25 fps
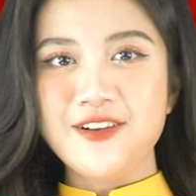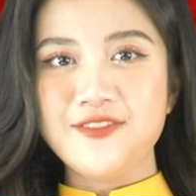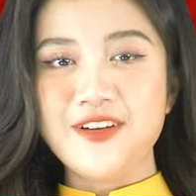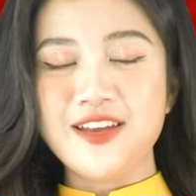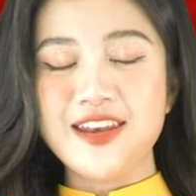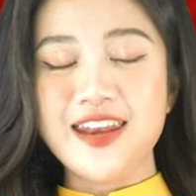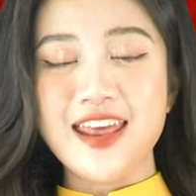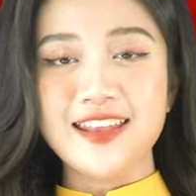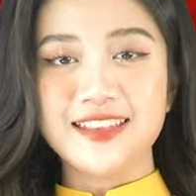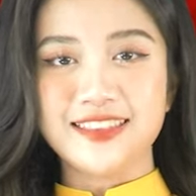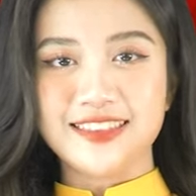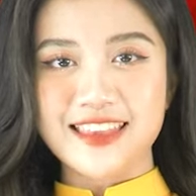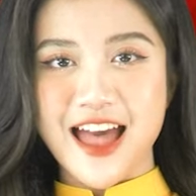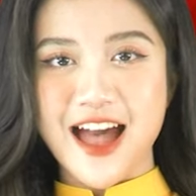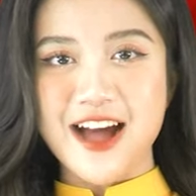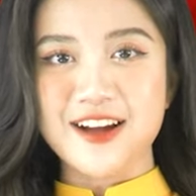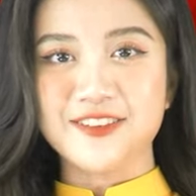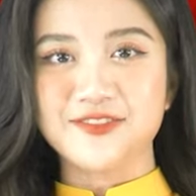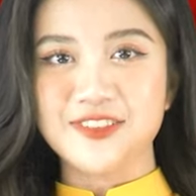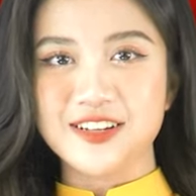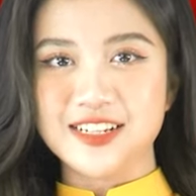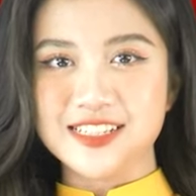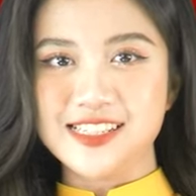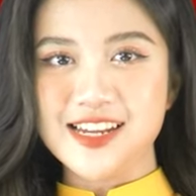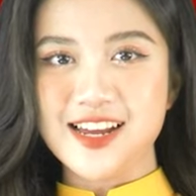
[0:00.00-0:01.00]
Với nền
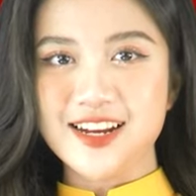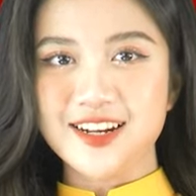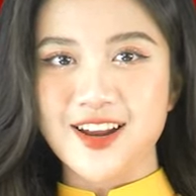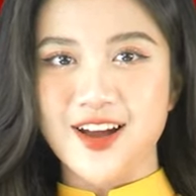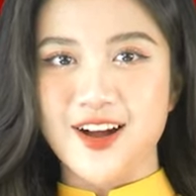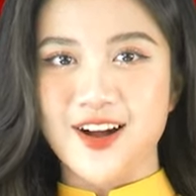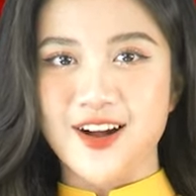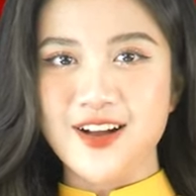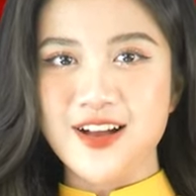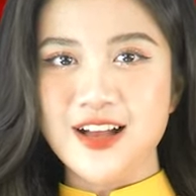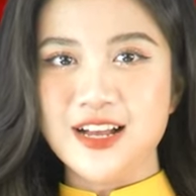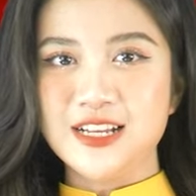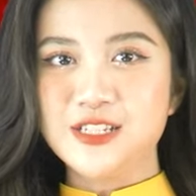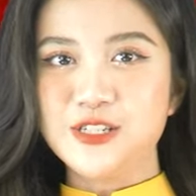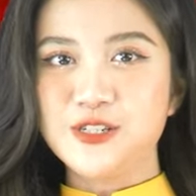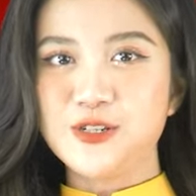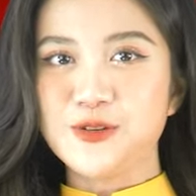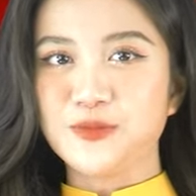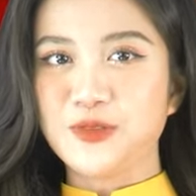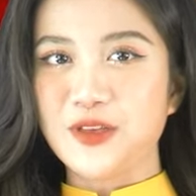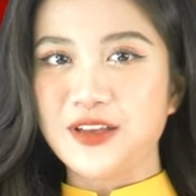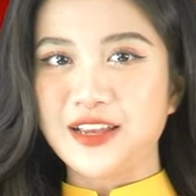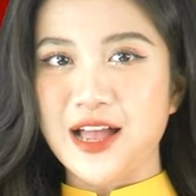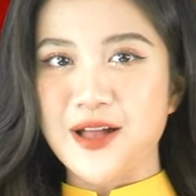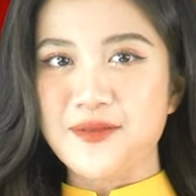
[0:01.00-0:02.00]
tảng vững chắc đó,
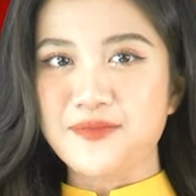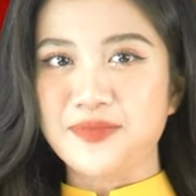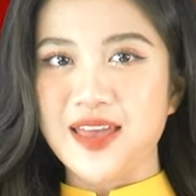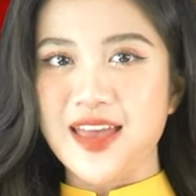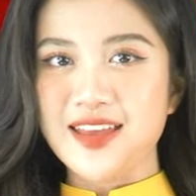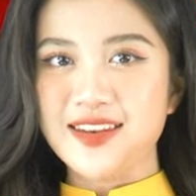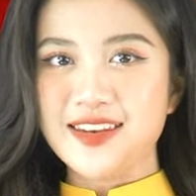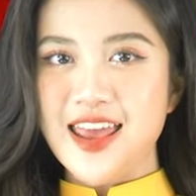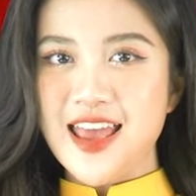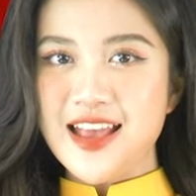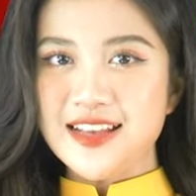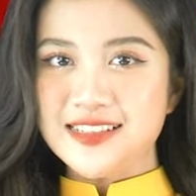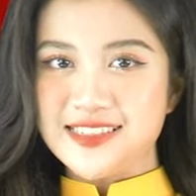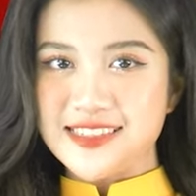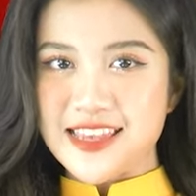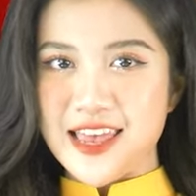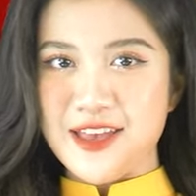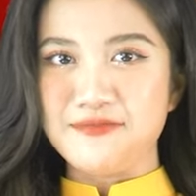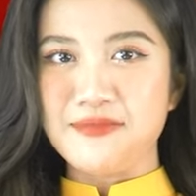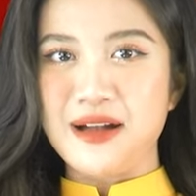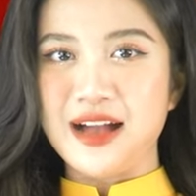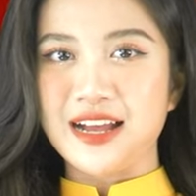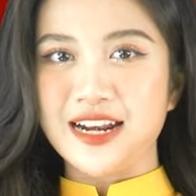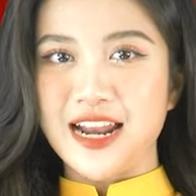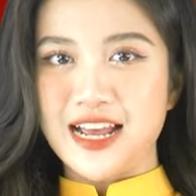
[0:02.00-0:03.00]
chúng tôi cam kết
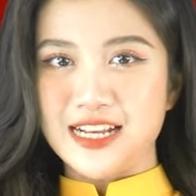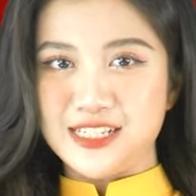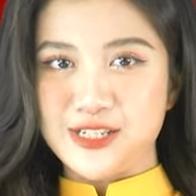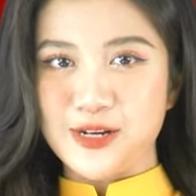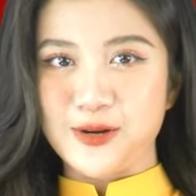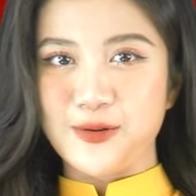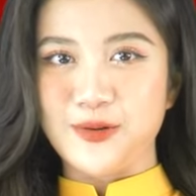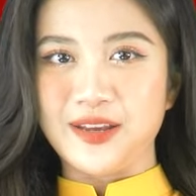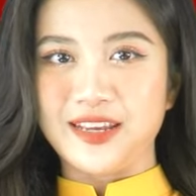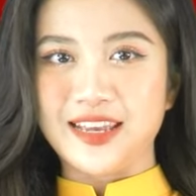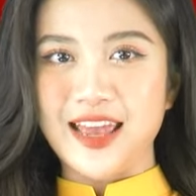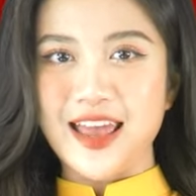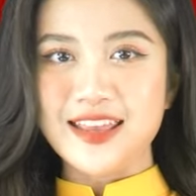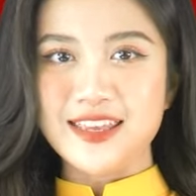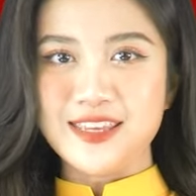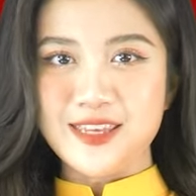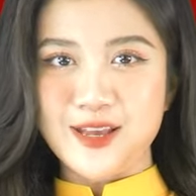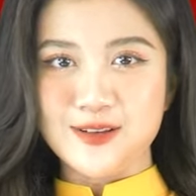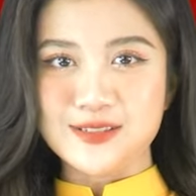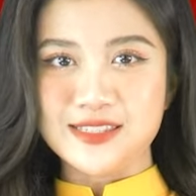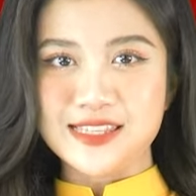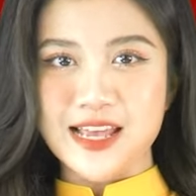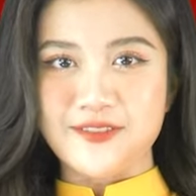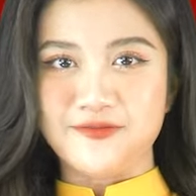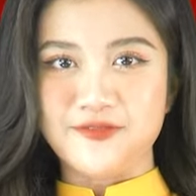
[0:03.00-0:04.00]
sẽ mang lại cho quý khách
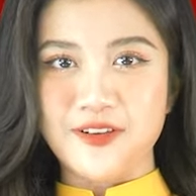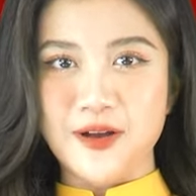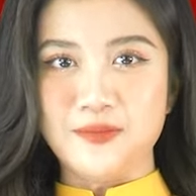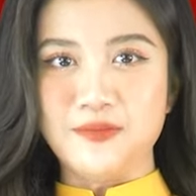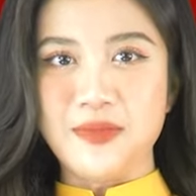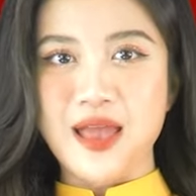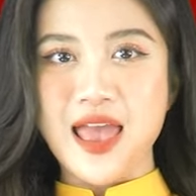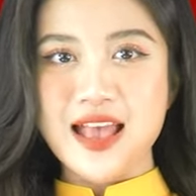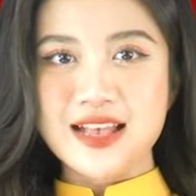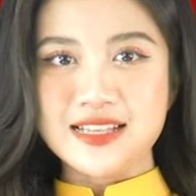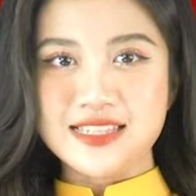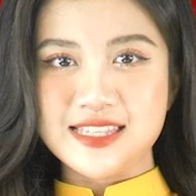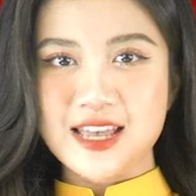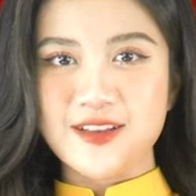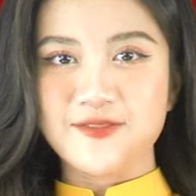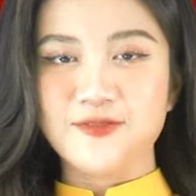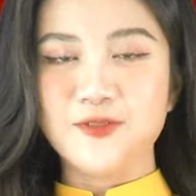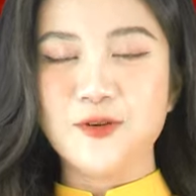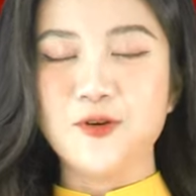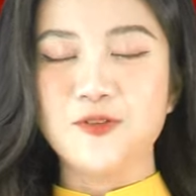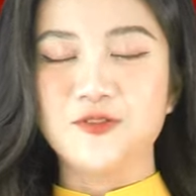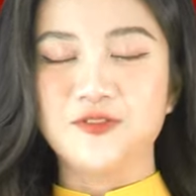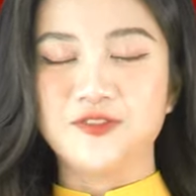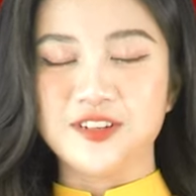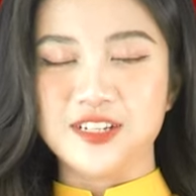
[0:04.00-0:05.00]
nhiều sản phẩm, dịch
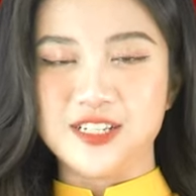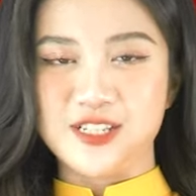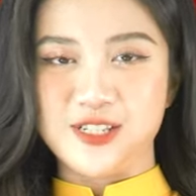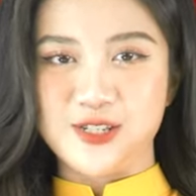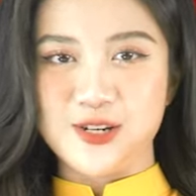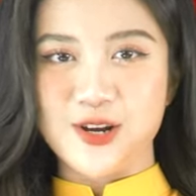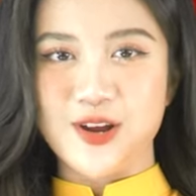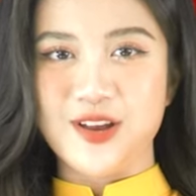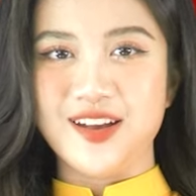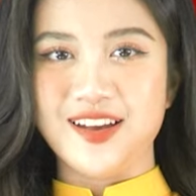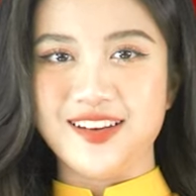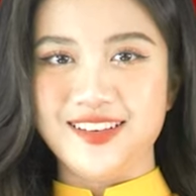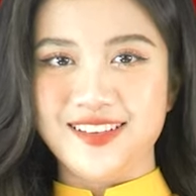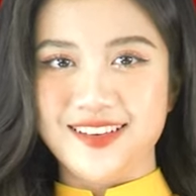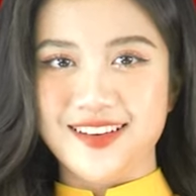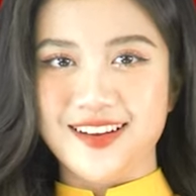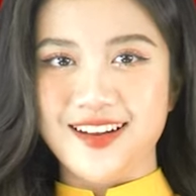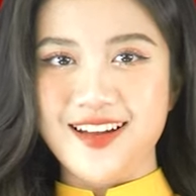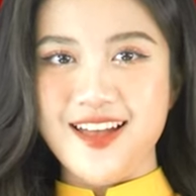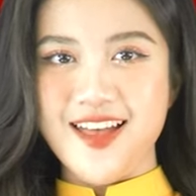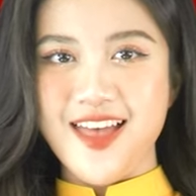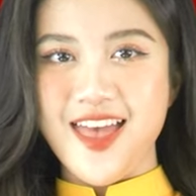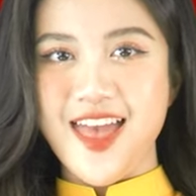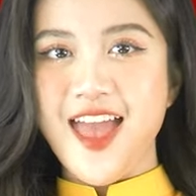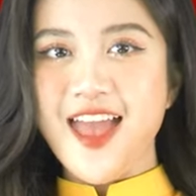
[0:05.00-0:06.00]
vụ vượt trội hơn
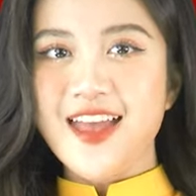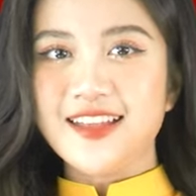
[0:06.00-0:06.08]
nữa.